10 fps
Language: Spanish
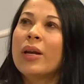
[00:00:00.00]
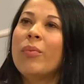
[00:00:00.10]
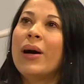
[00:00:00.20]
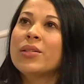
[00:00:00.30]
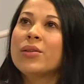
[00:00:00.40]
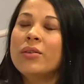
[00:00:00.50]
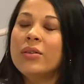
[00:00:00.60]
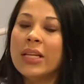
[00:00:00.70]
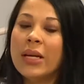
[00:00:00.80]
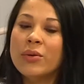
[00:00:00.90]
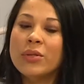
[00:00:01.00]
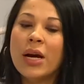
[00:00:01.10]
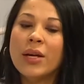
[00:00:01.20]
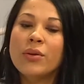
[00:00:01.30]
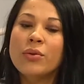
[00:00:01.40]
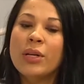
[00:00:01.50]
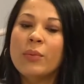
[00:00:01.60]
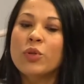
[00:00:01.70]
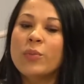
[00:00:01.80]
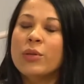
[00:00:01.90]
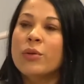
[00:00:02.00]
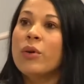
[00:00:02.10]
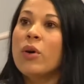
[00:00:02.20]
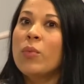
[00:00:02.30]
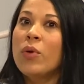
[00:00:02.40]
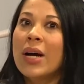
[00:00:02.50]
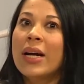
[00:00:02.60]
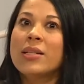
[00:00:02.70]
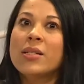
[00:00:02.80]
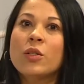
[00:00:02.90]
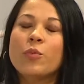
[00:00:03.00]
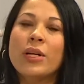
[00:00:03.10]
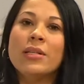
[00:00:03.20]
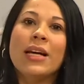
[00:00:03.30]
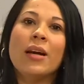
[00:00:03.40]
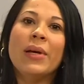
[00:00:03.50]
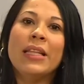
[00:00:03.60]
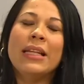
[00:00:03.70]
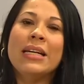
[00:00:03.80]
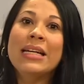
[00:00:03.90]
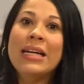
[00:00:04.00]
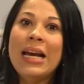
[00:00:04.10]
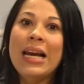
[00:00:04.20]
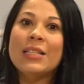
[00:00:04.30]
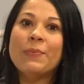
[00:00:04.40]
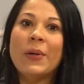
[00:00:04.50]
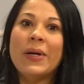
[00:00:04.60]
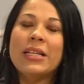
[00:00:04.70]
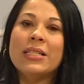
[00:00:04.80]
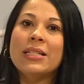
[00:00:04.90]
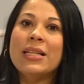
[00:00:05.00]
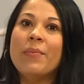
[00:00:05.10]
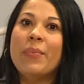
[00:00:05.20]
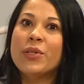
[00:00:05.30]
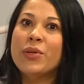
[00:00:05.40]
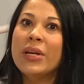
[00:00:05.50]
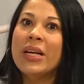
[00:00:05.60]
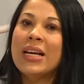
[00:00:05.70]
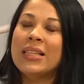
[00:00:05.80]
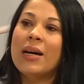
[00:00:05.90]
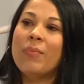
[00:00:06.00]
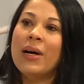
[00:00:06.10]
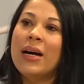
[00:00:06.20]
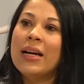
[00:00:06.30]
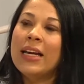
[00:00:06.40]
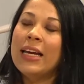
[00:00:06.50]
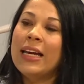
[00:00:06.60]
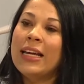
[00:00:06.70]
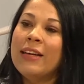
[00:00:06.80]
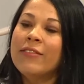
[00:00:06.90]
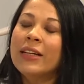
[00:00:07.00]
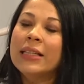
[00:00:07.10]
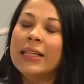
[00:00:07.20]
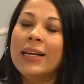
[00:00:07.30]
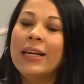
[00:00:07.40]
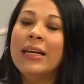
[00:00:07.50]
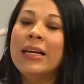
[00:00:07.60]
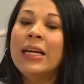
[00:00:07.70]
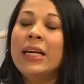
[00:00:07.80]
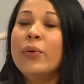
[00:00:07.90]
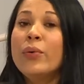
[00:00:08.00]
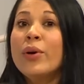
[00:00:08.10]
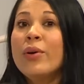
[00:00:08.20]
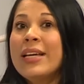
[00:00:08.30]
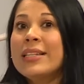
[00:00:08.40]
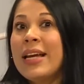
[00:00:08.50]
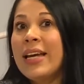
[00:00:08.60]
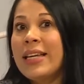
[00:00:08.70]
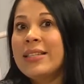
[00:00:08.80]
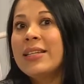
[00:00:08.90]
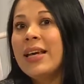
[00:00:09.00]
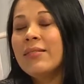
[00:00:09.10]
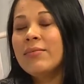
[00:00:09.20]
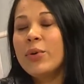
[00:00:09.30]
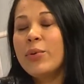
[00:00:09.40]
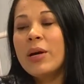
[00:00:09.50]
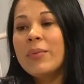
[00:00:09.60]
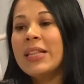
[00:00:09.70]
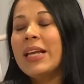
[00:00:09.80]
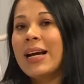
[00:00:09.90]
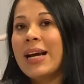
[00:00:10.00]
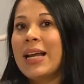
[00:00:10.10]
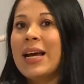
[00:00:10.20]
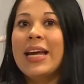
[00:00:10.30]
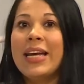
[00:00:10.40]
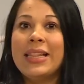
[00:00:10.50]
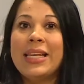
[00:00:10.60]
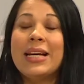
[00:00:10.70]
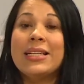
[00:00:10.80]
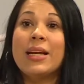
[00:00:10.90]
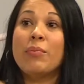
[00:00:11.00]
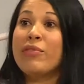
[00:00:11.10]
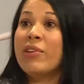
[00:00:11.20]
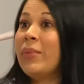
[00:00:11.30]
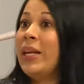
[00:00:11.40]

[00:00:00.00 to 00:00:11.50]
con el paso de los años hemos visto cómo ha crecido exponencialmente las prevalencias de depresión en la etapa eh, infantil y uno es la herencia, obviamente la carga genética, si en mi